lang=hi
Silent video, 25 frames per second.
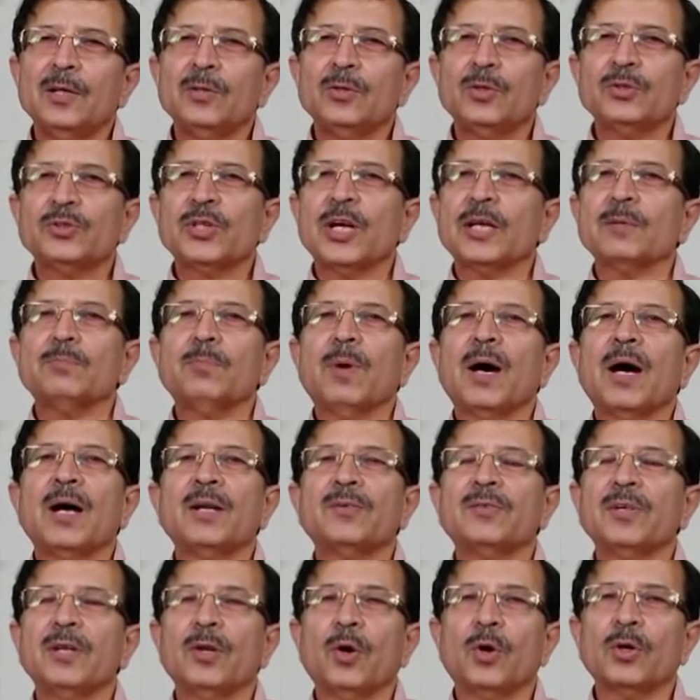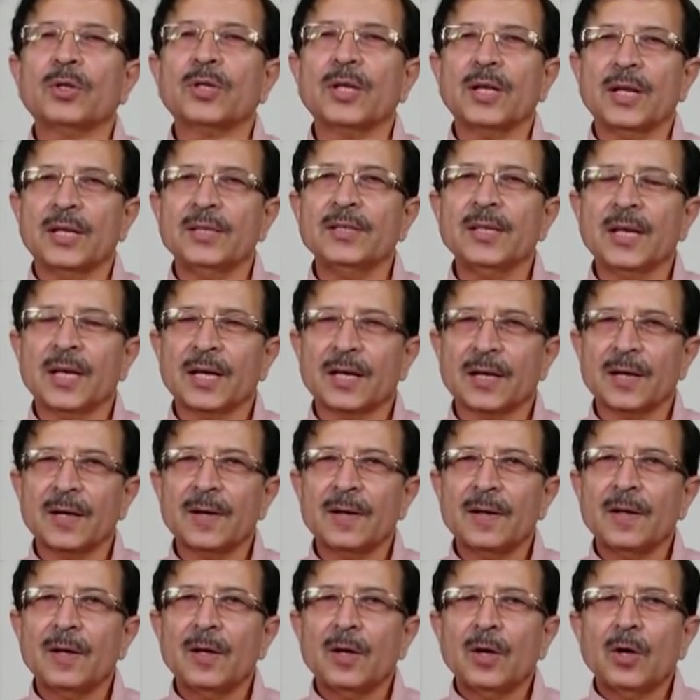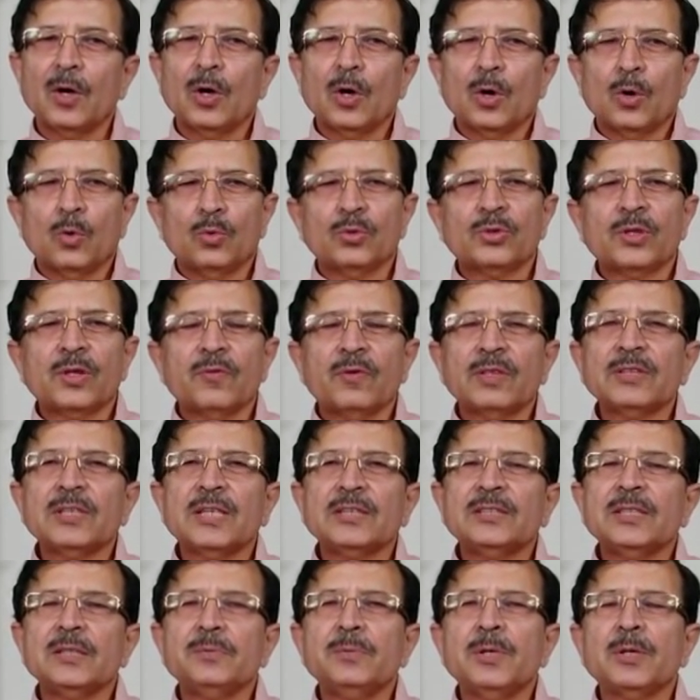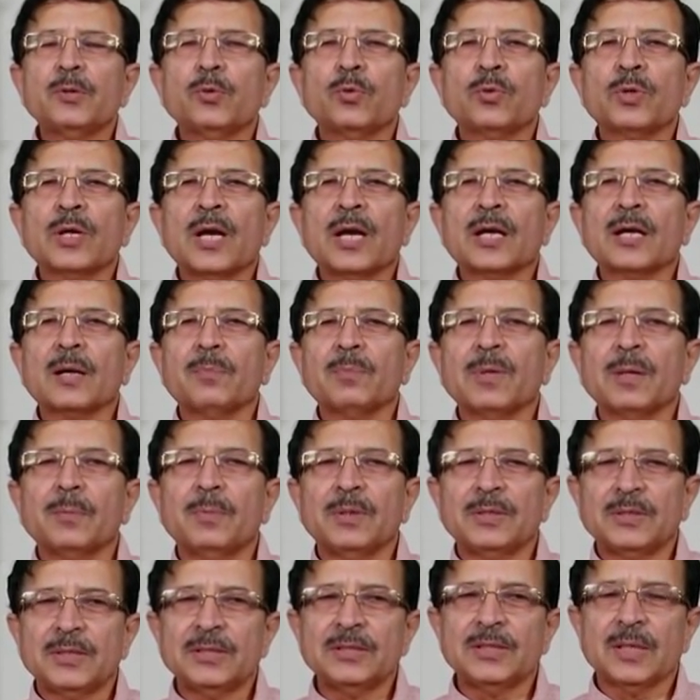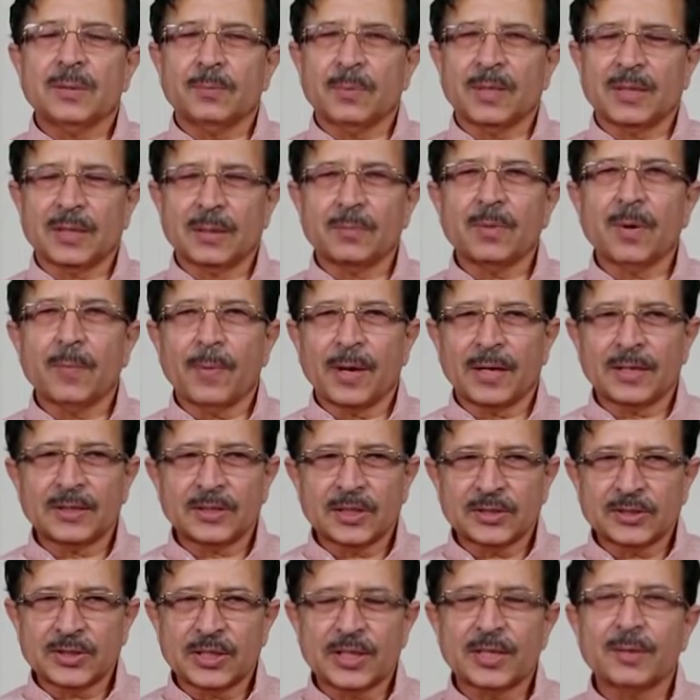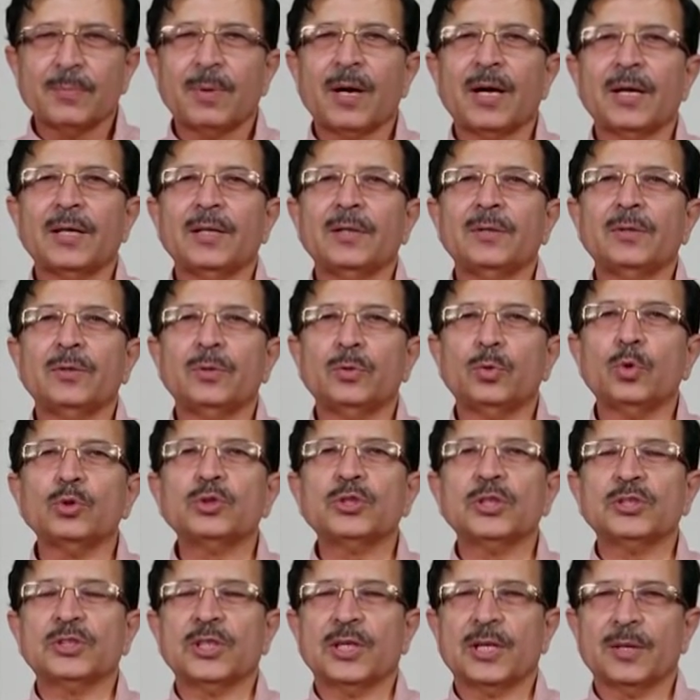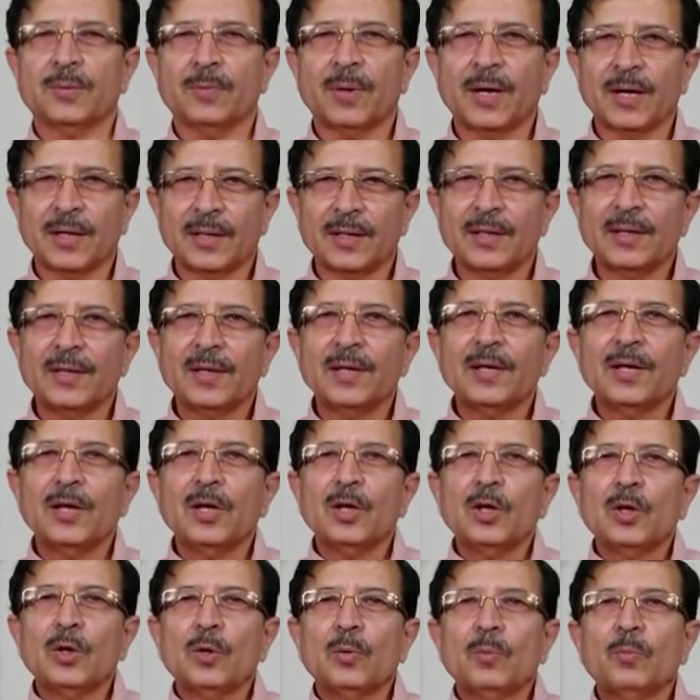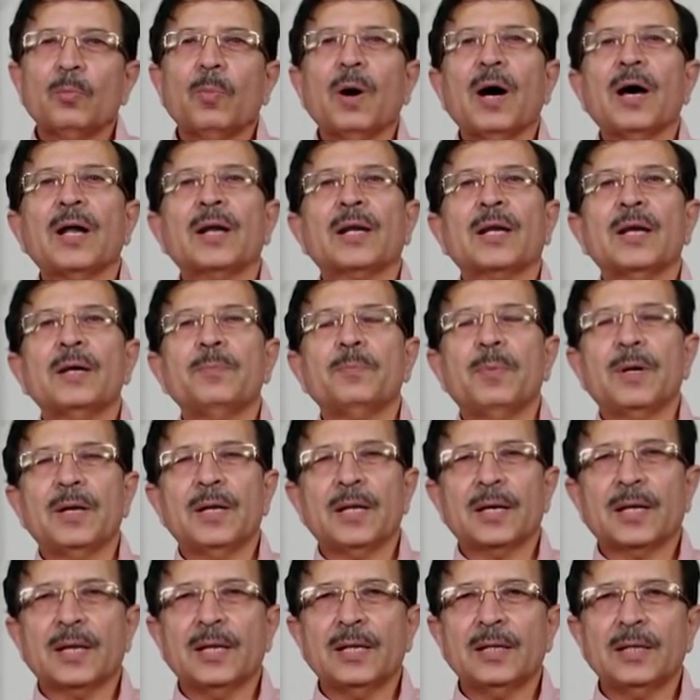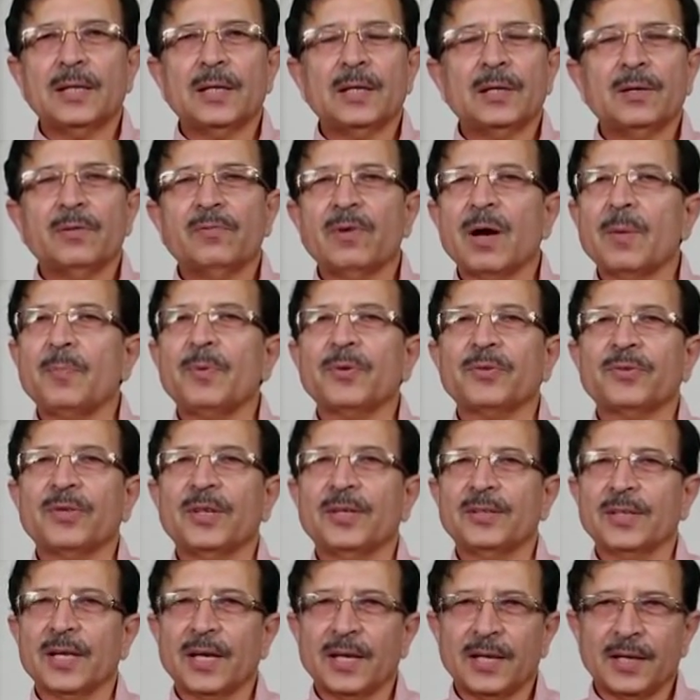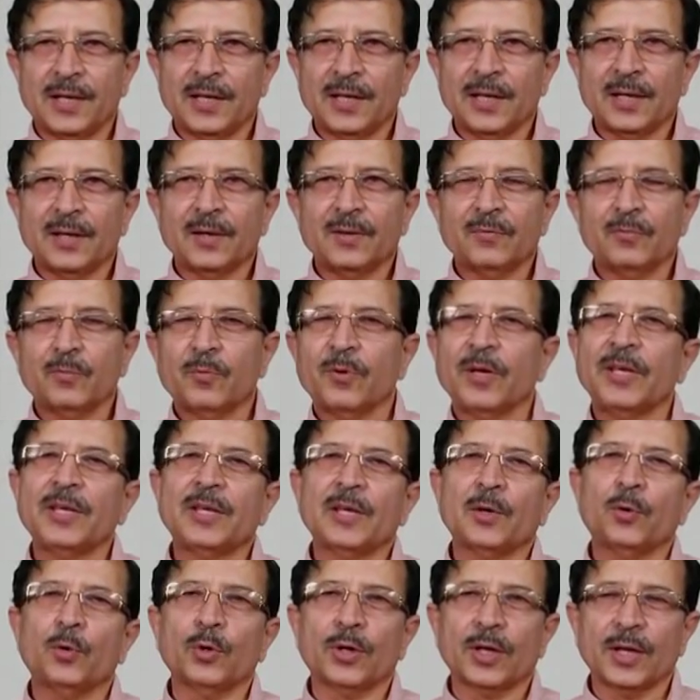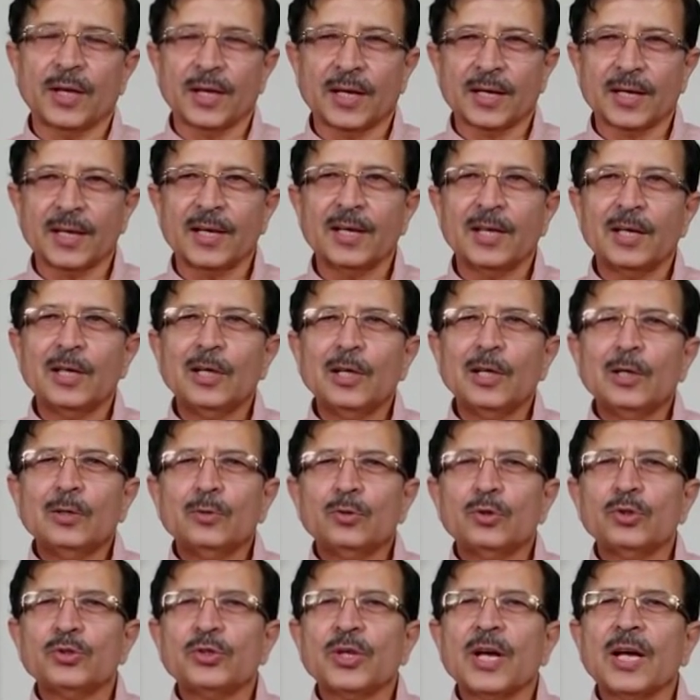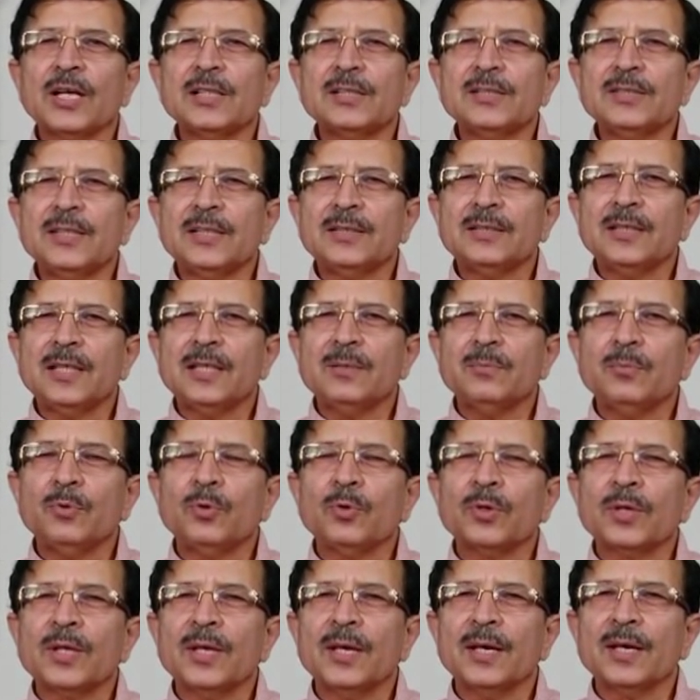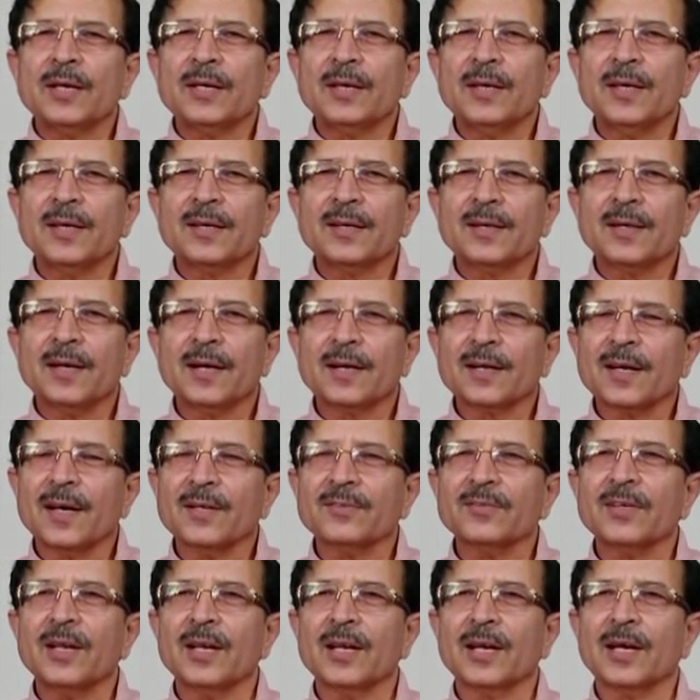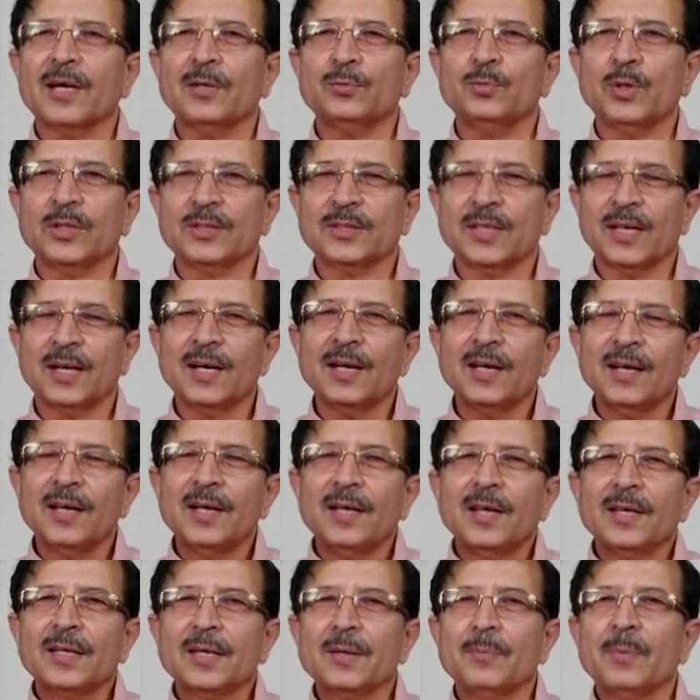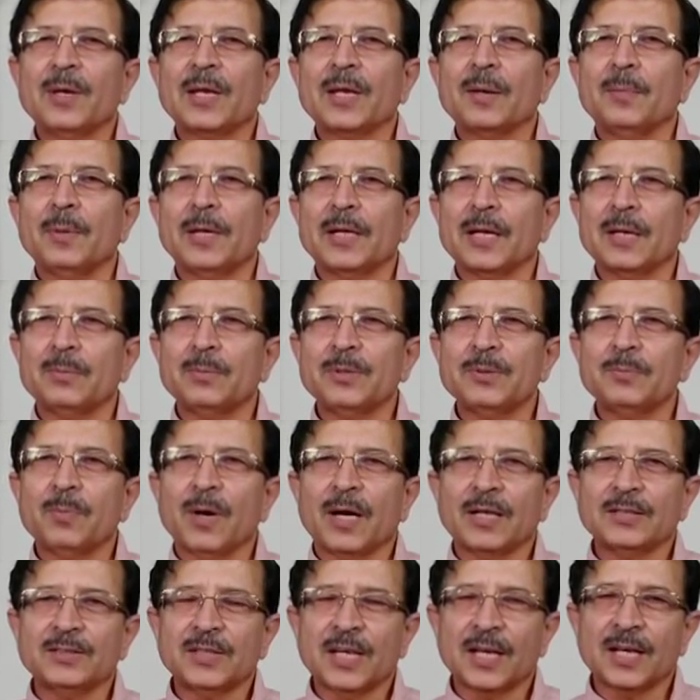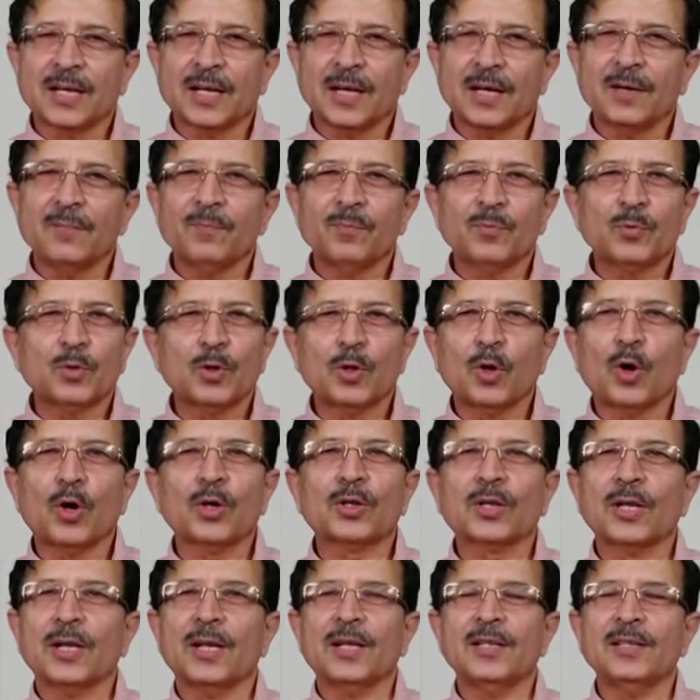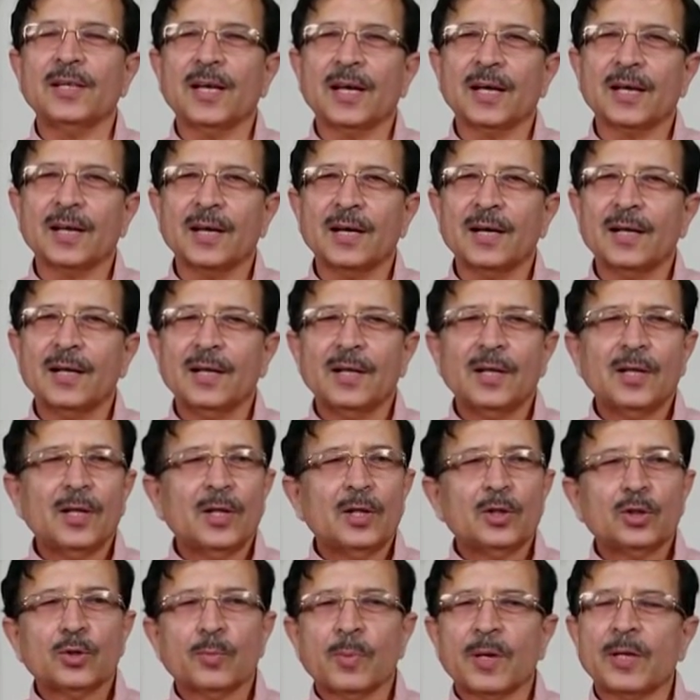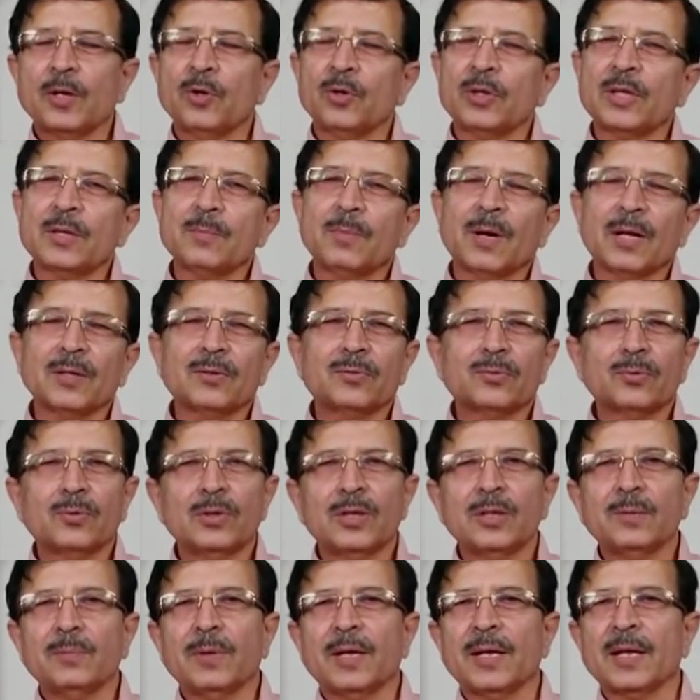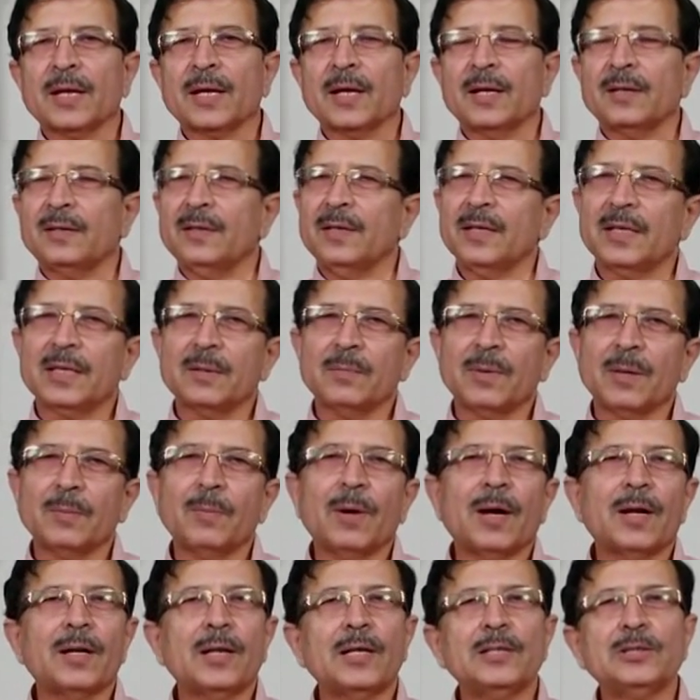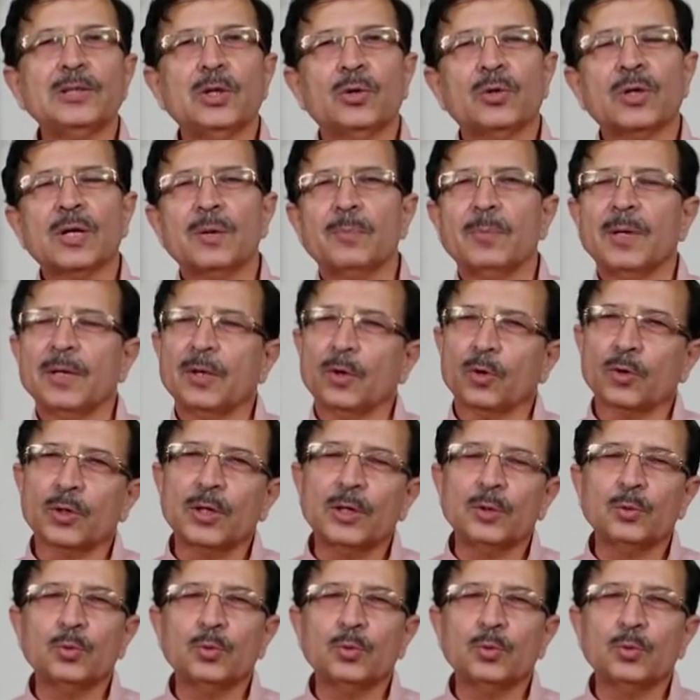तो शायद बाहर से लौट कर नहीं आएगा उसकी वजह यह भी कि उनका एक अपना भतीजा मतलब हमारे चचेरे भाई दो चचेरे भाई बाहर गए पढ़ने के लिए वापस नहीं आए इंडिया वहीं के होकर रह गए तो शायद ये दिल में उनके एक एक खटका सा लगा हुआ था कि मेरा बेटा भी बाहर जाएगा तो लौट कर नहीं आएगा तो मैंने उनकी बात सुन ली मैंने कहा ठीक है मैं बाहर नहीं जाऊँगा मैं नौकरी